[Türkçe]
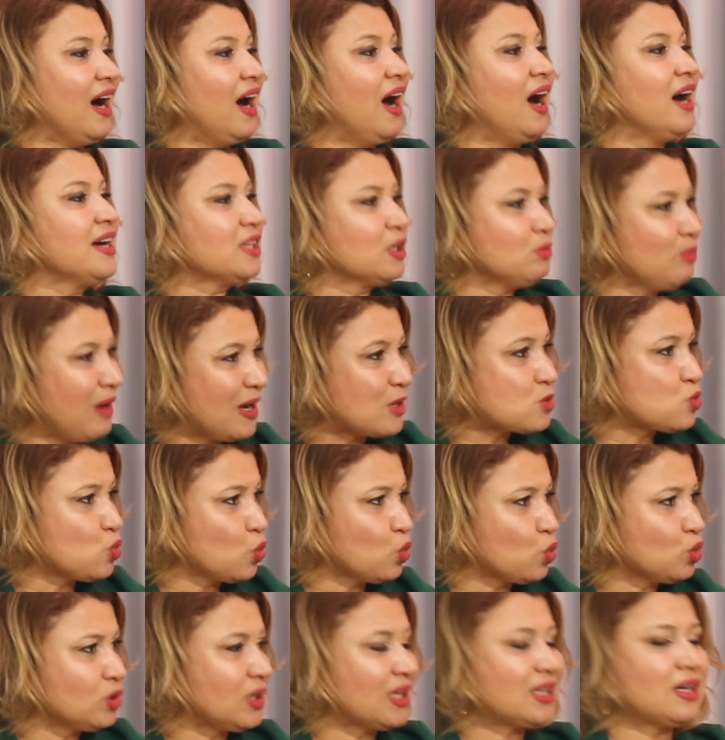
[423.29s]
ayrılmak
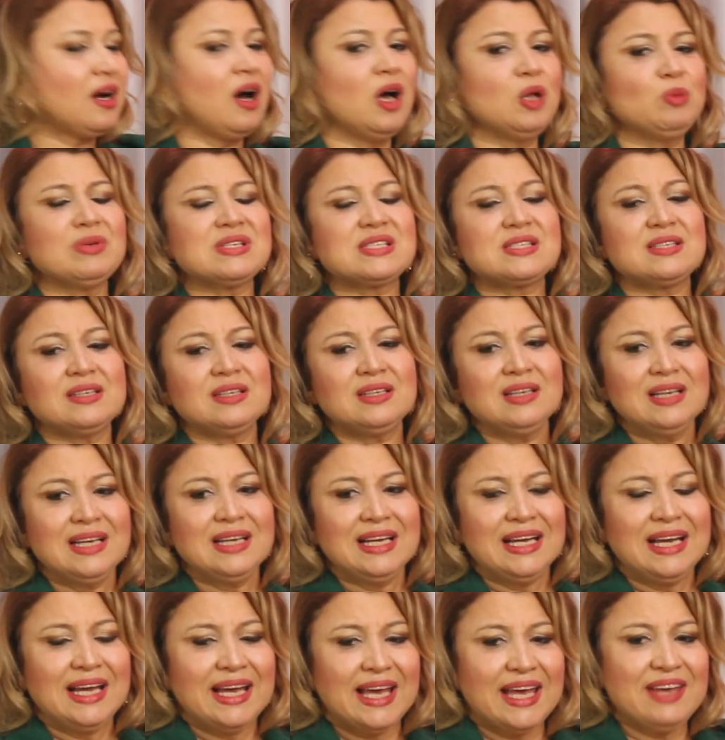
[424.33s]
zorunda evet. kalması,
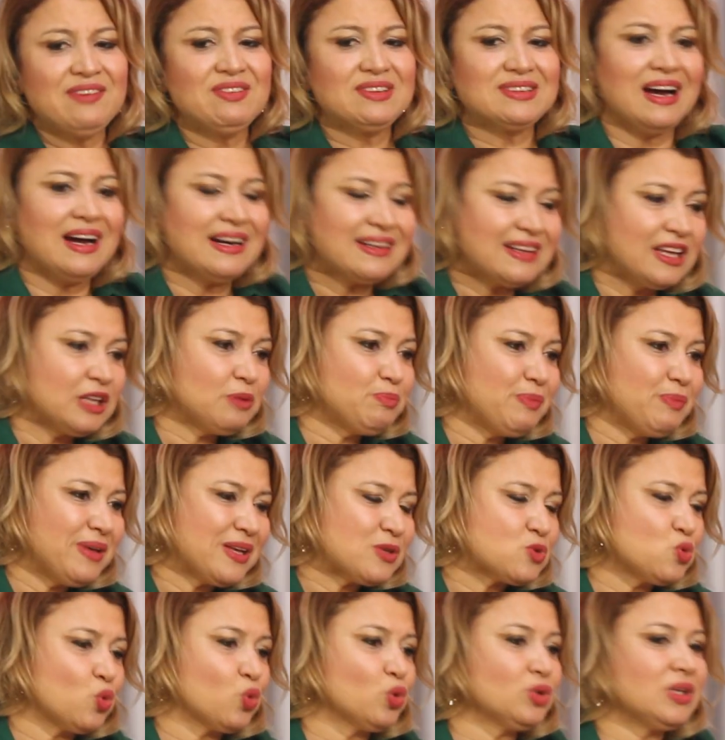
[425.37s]
evi terk etmek
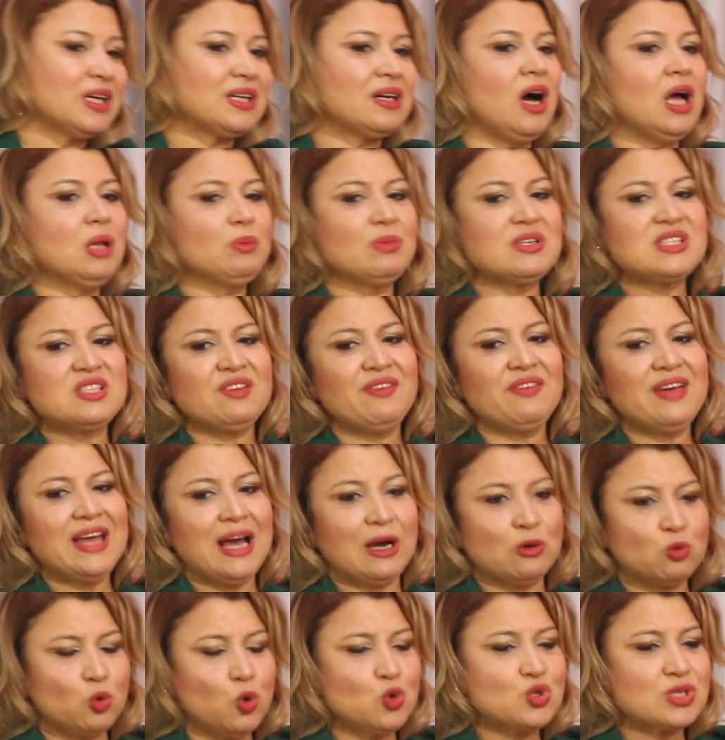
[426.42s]
zorunda kalması
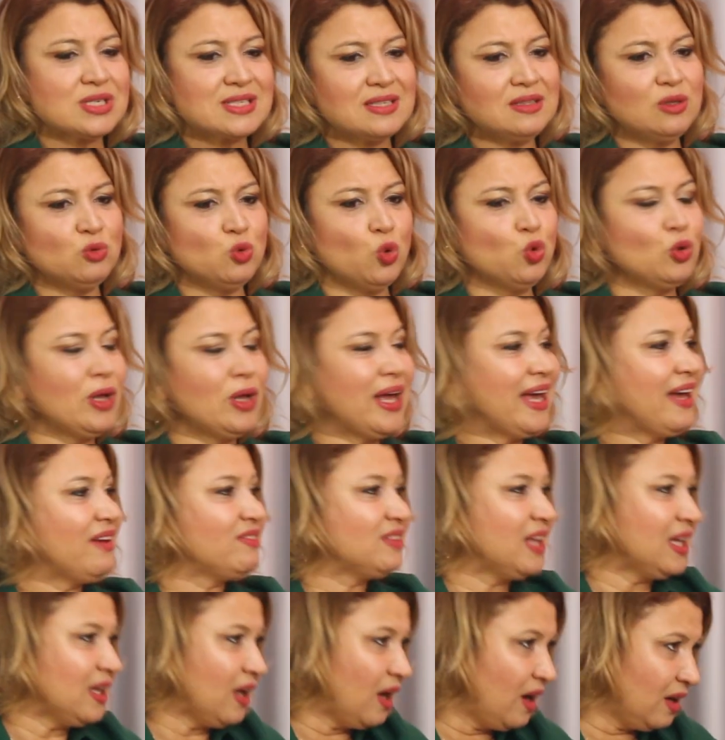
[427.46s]
veya kocasının onu
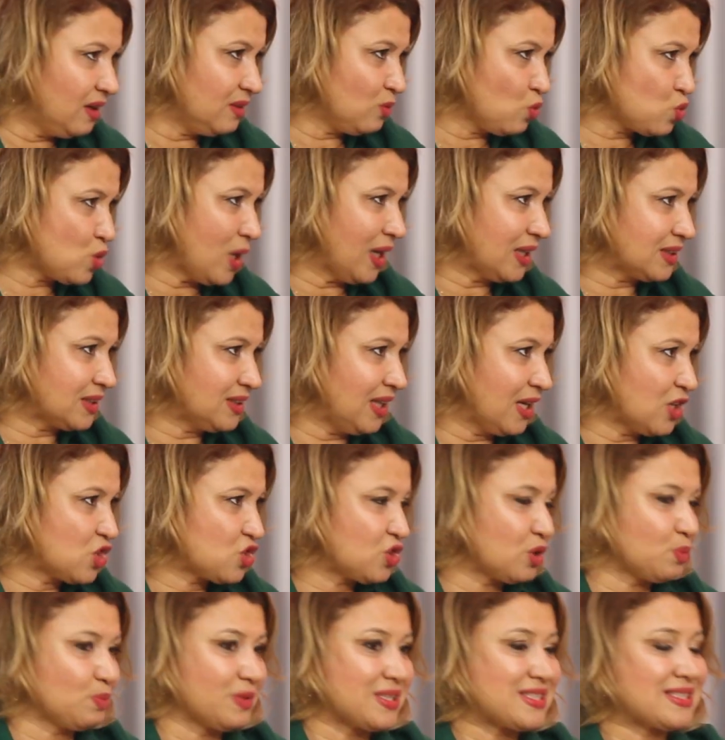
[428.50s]
evden
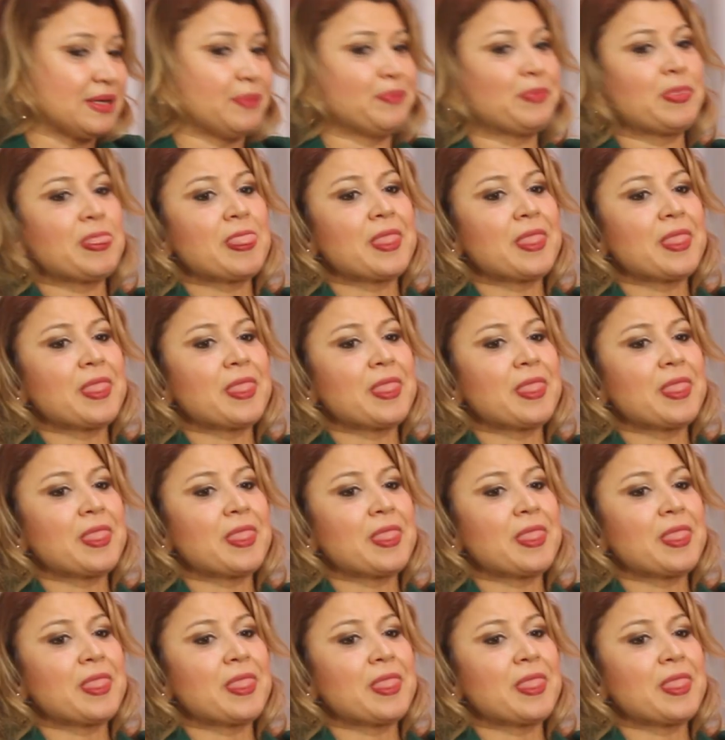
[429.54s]
uzaklaştırması.